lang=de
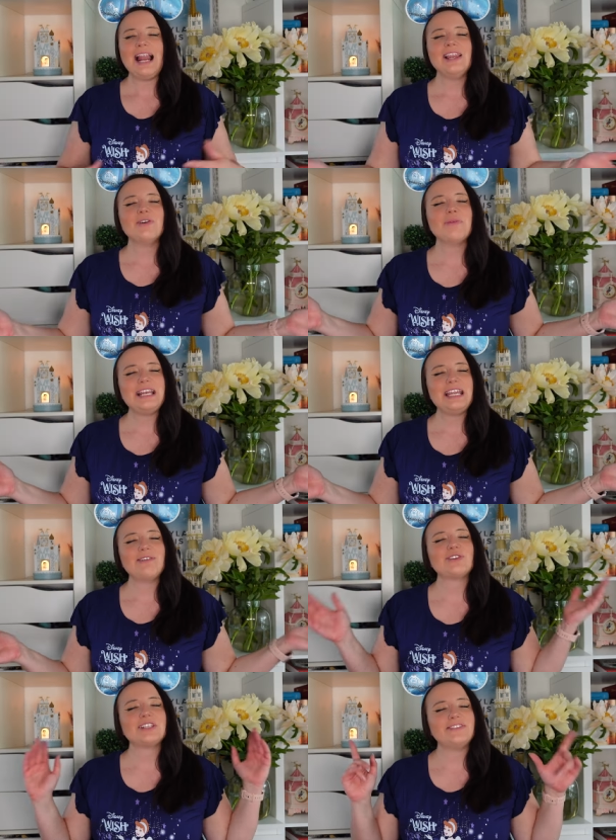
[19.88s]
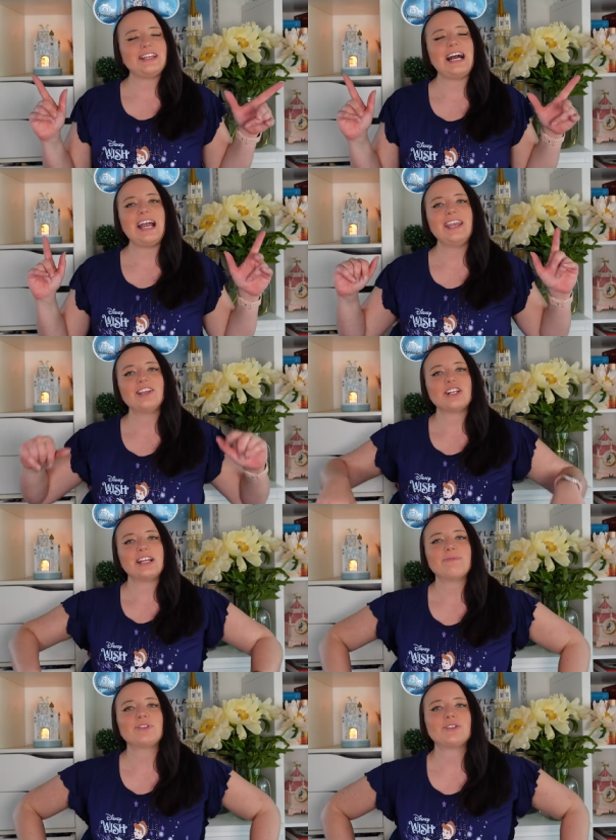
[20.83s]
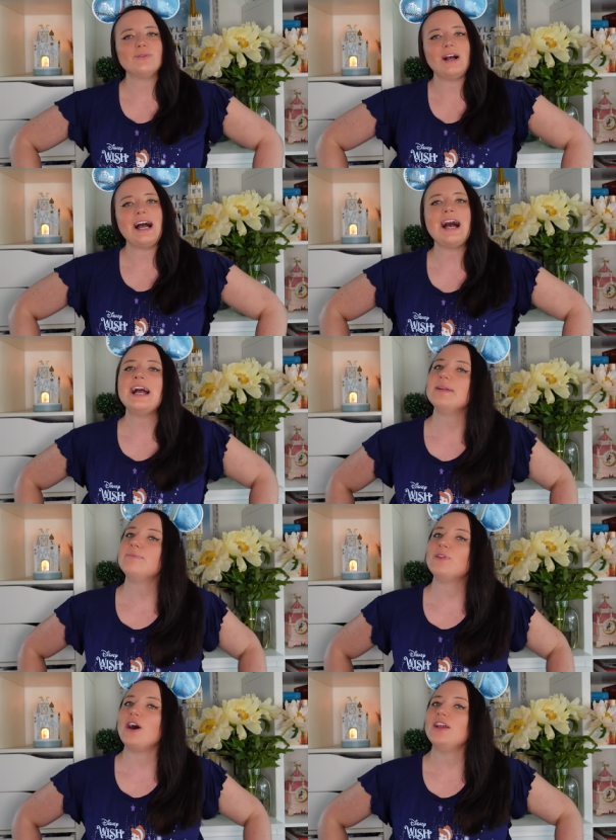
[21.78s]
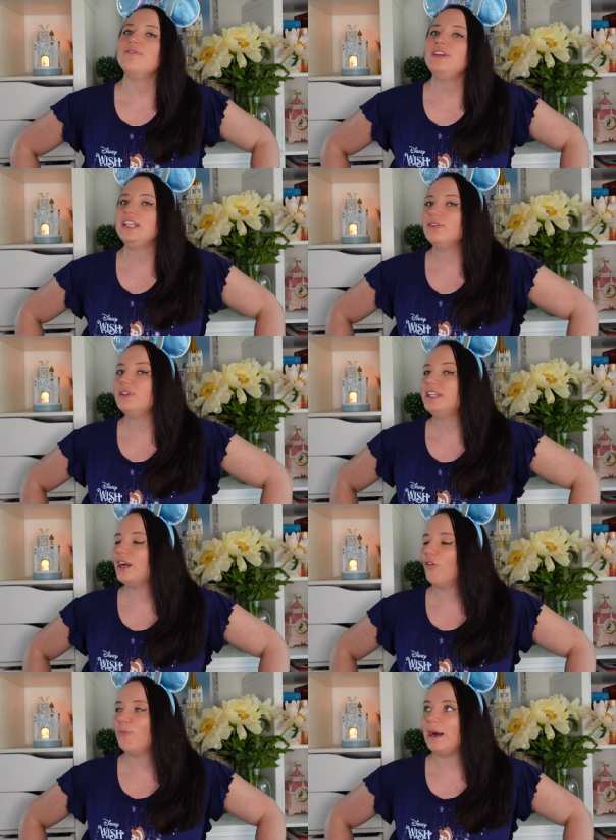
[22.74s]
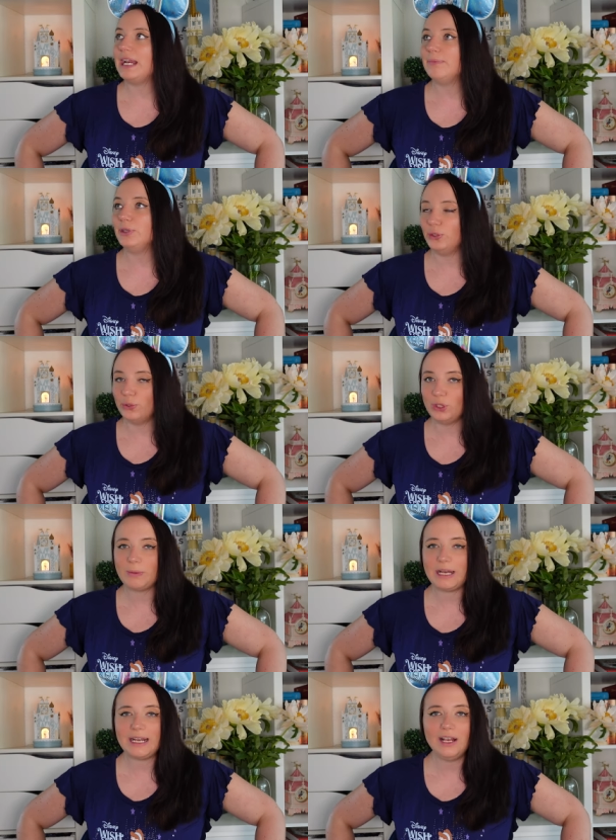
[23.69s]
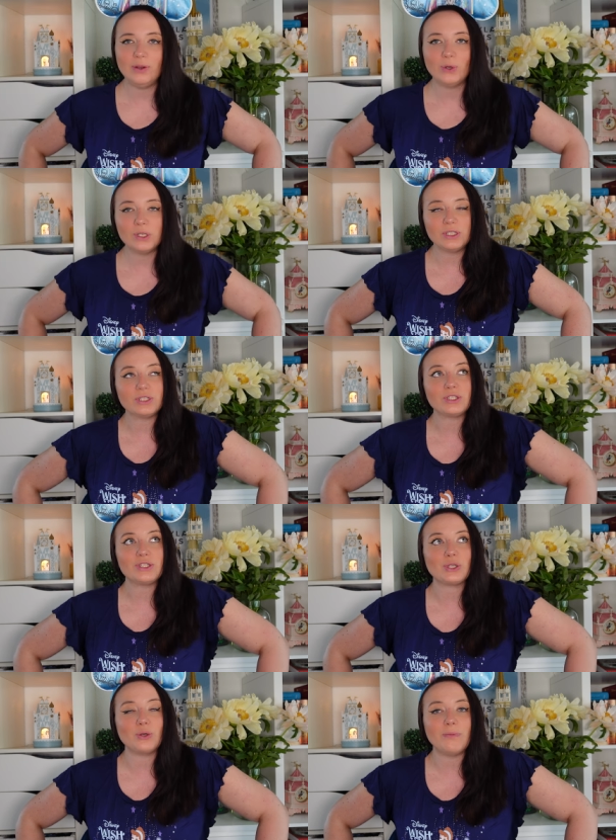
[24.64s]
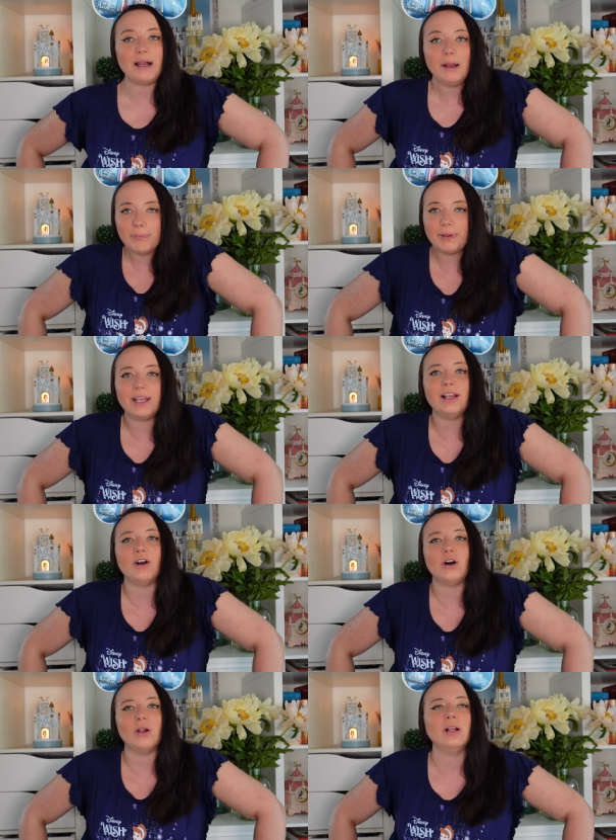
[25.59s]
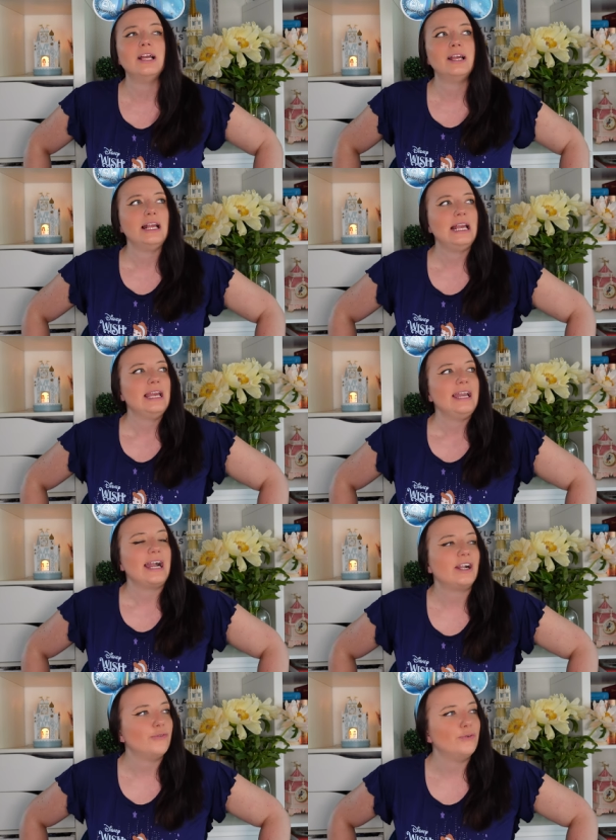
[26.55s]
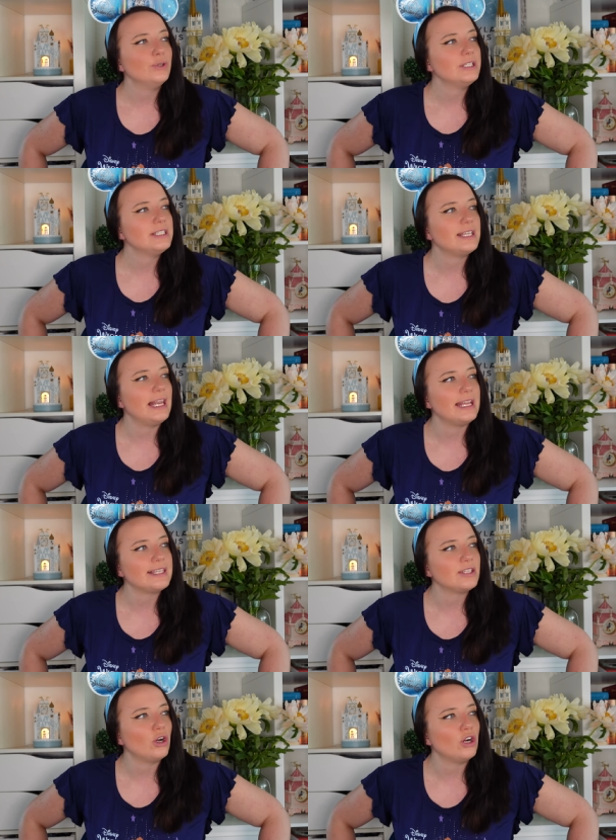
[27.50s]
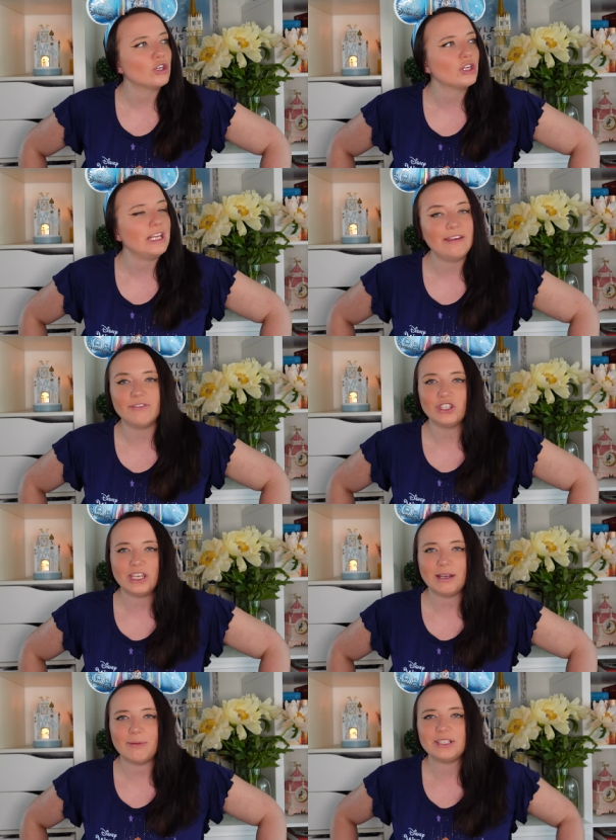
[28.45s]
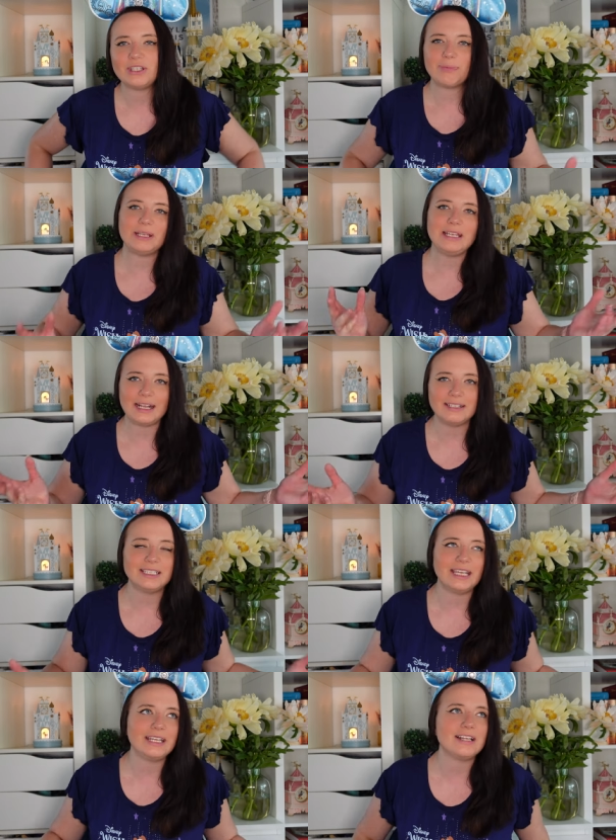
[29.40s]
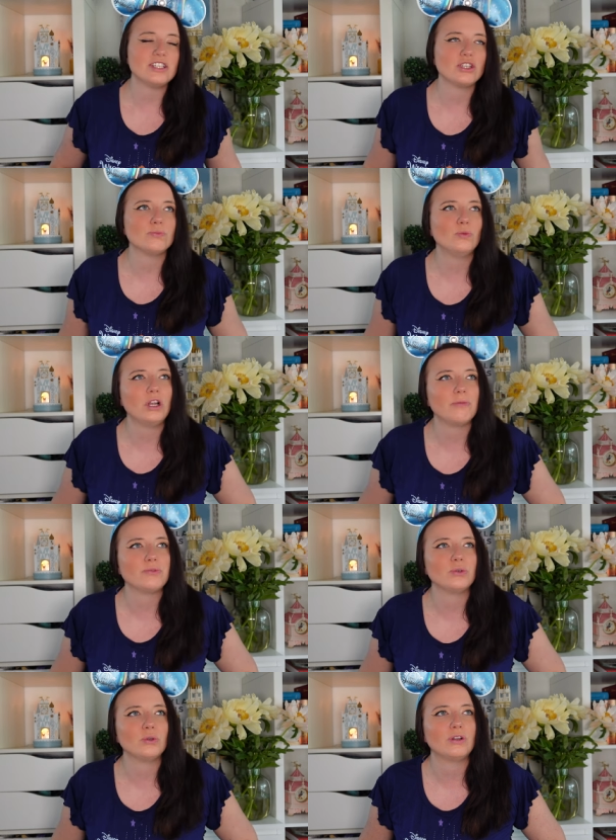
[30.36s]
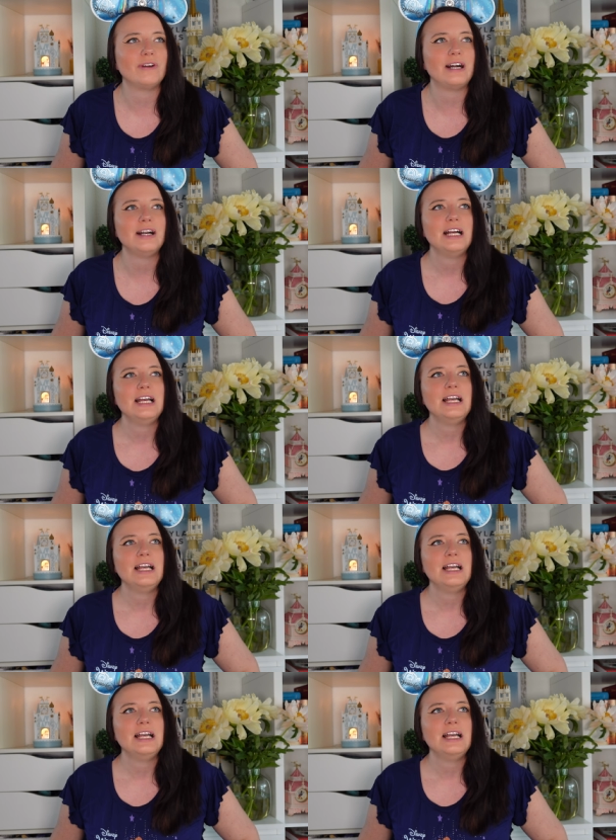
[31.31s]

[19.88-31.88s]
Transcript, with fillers: Hallo meine Lieben, schön, dass ihr wieder eingeschaltet habt zu einem neuen Video hier auf meinem YouTube-Kanal und zum April-Haul. Ja, gefühlt ist der letzte Haul schon ewig her, aber ich habe den ja gedreht, als ich aus dem Urlaub zurück war.